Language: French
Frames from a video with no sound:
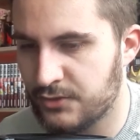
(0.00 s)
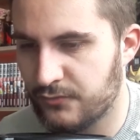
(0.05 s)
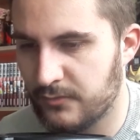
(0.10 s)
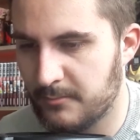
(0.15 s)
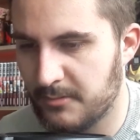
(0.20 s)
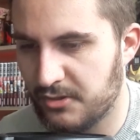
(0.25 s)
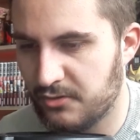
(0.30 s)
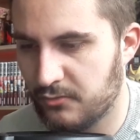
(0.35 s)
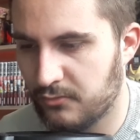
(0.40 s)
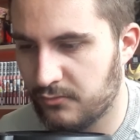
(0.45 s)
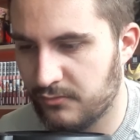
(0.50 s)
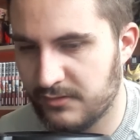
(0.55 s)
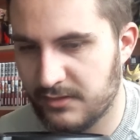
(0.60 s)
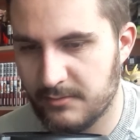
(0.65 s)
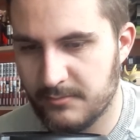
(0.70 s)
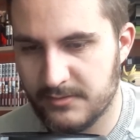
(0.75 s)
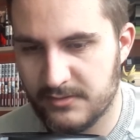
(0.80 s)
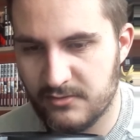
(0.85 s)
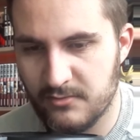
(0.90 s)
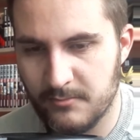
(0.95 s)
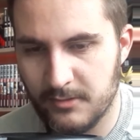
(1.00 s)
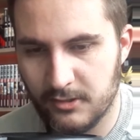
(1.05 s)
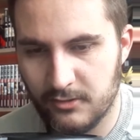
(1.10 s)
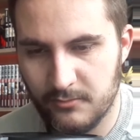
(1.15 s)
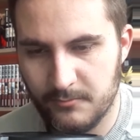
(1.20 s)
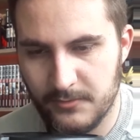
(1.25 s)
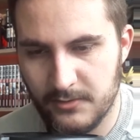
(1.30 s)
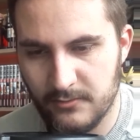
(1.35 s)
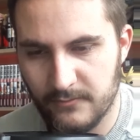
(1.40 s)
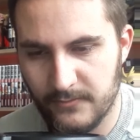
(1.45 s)
je vais le mettre de côté parce que ma
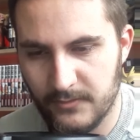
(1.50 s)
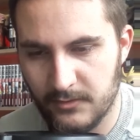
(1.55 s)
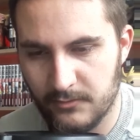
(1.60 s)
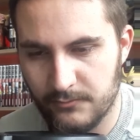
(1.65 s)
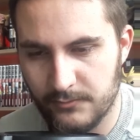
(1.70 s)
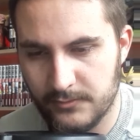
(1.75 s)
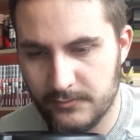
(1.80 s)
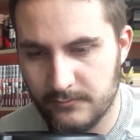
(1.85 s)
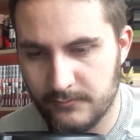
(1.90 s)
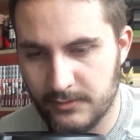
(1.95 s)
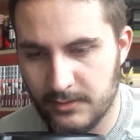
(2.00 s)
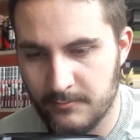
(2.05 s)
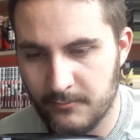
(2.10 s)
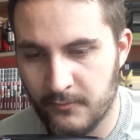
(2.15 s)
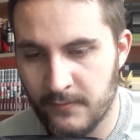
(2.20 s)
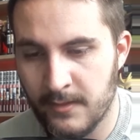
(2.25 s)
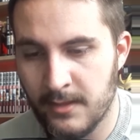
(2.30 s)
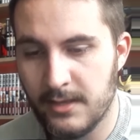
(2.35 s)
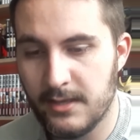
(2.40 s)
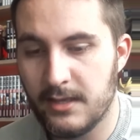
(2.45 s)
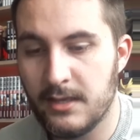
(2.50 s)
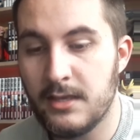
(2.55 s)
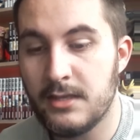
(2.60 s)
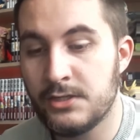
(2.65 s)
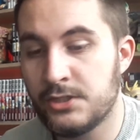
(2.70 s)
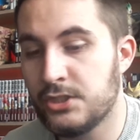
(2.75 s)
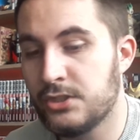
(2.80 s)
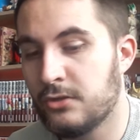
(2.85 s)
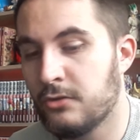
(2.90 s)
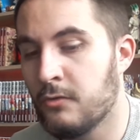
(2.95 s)
copine en fait la collection également. Et
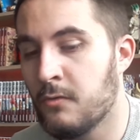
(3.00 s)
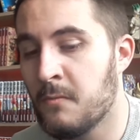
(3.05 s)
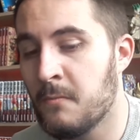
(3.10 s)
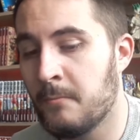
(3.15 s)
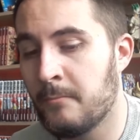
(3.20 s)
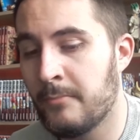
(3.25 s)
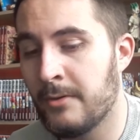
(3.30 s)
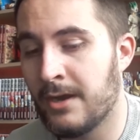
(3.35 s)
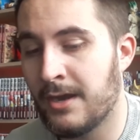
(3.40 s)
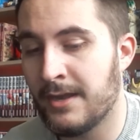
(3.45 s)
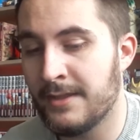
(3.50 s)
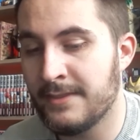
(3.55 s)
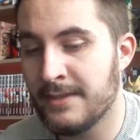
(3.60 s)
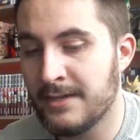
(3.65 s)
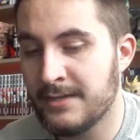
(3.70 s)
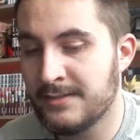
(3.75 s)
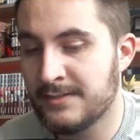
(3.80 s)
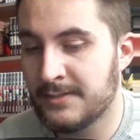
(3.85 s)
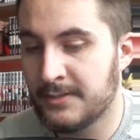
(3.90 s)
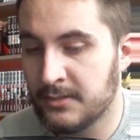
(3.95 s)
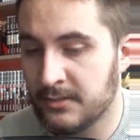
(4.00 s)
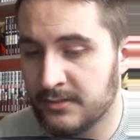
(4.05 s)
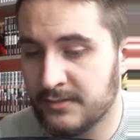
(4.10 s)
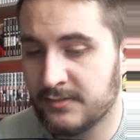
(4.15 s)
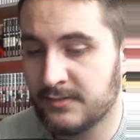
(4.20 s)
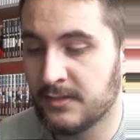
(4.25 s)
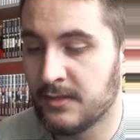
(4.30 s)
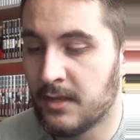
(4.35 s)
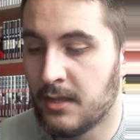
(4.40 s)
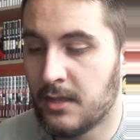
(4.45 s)
GTO Paradise
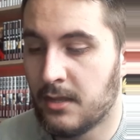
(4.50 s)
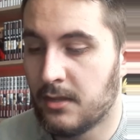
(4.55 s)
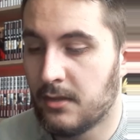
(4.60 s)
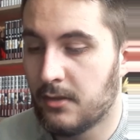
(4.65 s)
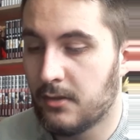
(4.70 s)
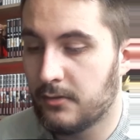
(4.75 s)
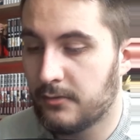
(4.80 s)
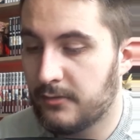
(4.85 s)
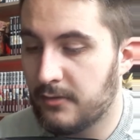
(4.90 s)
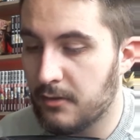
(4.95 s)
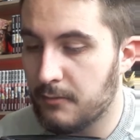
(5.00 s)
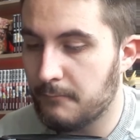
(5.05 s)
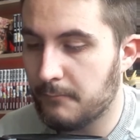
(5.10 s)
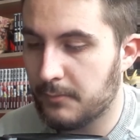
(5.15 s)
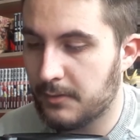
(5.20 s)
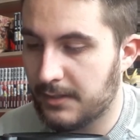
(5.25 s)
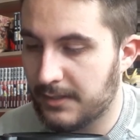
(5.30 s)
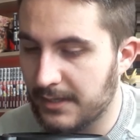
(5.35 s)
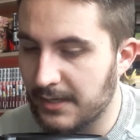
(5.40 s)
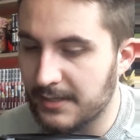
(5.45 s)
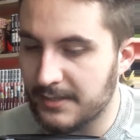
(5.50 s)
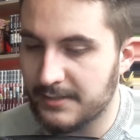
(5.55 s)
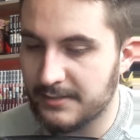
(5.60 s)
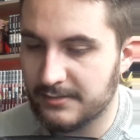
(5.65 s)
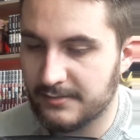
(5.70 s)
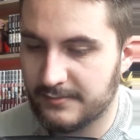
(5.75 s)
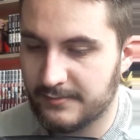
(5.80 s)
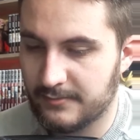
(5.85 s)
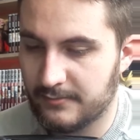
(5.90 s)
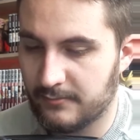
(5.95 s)
Lost tome
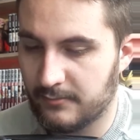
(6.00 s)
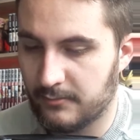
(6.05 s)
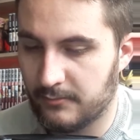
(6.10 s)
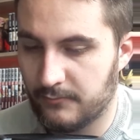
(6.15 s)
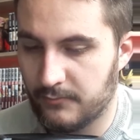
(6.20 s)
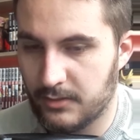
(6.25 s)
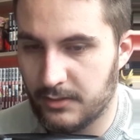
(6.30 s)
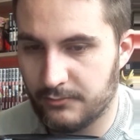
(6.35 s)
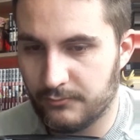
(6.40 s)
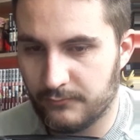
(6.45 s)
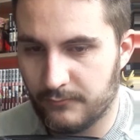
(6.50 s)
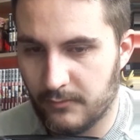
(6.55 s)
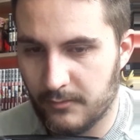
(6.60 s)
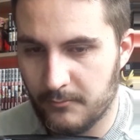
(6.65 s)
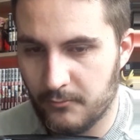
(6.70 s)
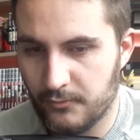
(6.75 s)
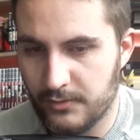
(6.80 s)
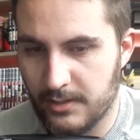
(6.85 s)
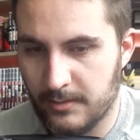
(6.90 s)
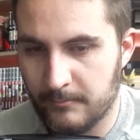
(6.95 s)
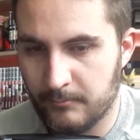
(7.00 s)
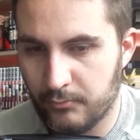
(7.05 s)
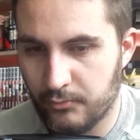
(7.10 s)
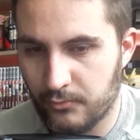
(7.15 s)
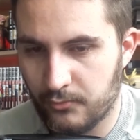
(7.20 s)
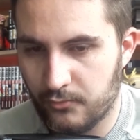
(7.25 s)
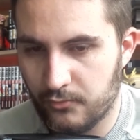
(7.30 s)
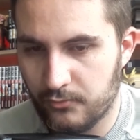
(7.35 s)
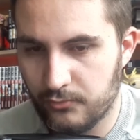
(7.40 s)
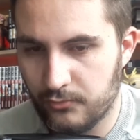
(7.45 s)
15. Voilà, donc vraiment, il y a
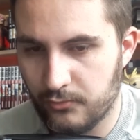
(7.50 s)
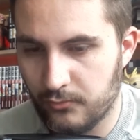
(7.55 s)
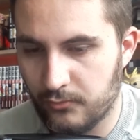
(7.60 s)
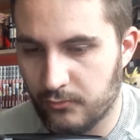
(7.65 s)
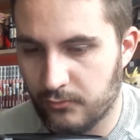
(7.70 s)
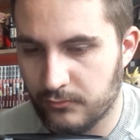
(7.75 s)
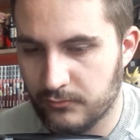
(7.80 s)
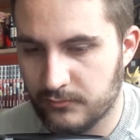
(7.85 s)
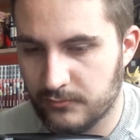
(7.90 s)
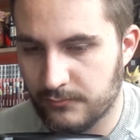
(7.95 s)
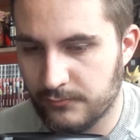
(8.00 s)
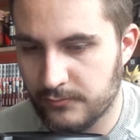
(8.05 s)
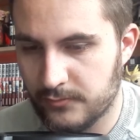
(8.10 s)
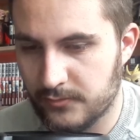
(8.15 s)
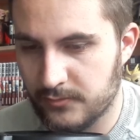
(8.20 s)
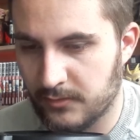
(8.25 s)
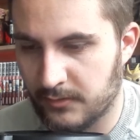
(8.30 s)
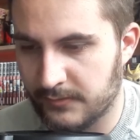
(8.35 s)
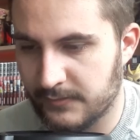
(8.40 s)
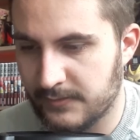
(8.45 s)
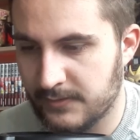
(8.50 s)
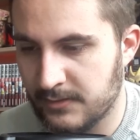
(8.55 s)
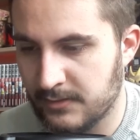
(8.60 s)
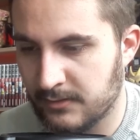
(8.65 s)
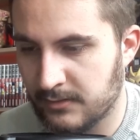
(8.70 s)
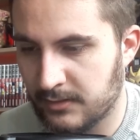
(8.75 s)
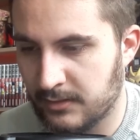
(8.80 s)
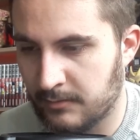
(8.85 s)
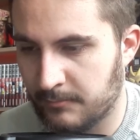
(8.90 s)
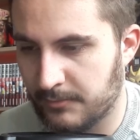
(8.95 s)
beaucoup de grosses, grosses sorties.
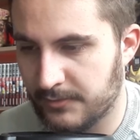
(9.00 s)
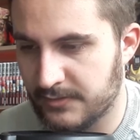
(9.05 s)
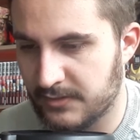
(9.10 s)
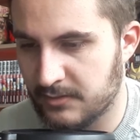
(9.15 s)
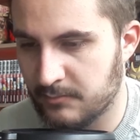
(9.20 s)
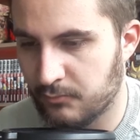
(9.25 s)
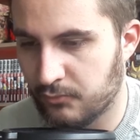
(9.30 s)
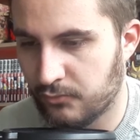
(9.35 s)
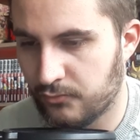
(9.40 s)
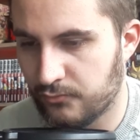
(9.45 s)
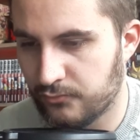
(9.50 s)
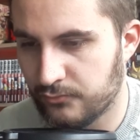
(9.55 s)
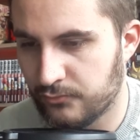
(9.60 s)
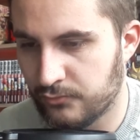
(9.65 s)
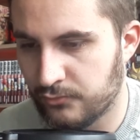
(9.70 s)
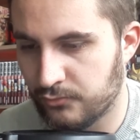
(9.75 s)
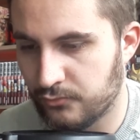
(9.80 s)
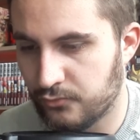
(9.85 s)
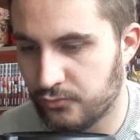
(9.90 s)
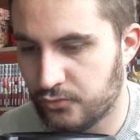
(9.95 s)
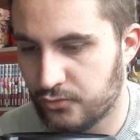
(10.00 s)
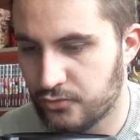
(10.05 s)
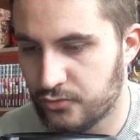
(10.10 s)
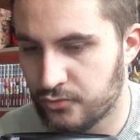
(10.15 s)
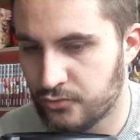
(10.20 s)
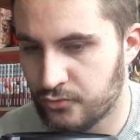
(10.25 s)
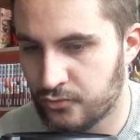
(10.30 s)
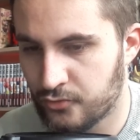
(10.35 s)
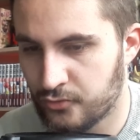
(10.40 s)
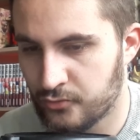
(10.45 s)
Hein. Après, c'est beaucoup de, de
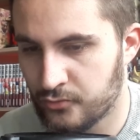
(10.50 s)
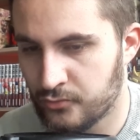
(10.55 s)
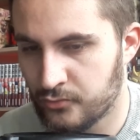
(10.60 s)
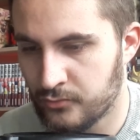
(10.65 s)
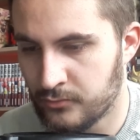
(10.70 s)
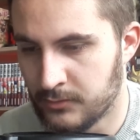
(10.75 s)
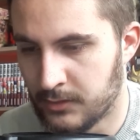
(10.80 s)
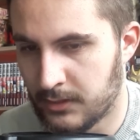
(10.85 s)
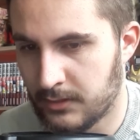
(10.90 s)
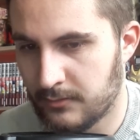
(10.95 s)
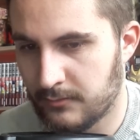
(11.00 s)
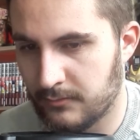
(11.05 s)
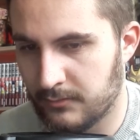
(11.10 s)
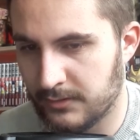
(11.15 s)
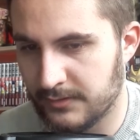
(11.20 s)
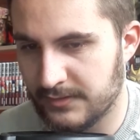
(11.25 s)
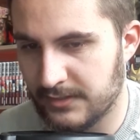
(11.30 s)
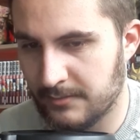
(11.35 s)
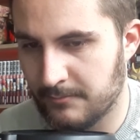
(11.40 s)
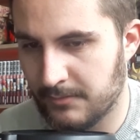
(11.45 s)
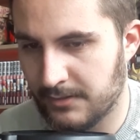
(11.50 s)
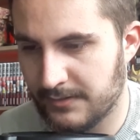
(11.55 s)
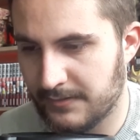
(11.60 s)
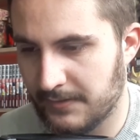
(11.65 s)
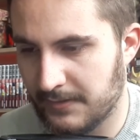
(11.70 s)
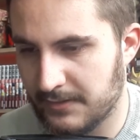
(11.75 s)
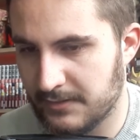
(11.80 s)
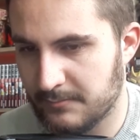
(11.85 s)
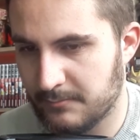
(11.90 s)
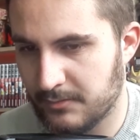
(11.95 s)
shoujo. Voilà, ça
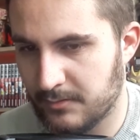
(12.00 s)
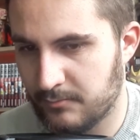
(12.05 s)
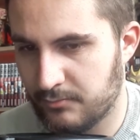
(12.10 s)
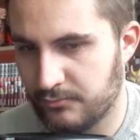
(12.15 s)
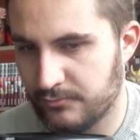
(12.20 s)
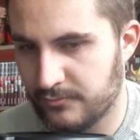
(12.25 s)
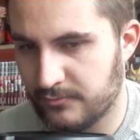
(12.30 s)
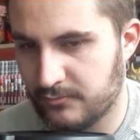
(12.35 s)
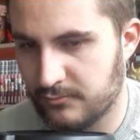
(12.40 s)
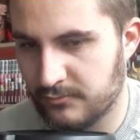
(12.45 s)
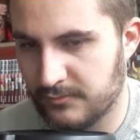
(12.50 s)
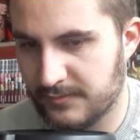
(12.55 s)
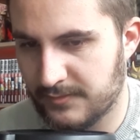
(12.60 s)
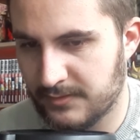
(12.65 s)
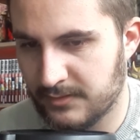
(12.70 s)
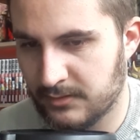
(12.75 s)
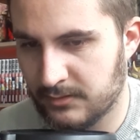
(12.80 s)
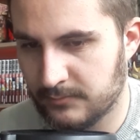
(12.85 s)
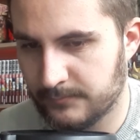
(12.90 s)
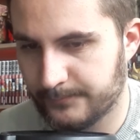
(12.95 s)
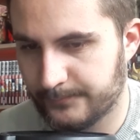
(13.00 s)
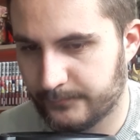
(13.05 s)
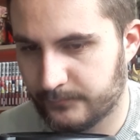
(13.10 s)
m'intéresse pas plus que ça.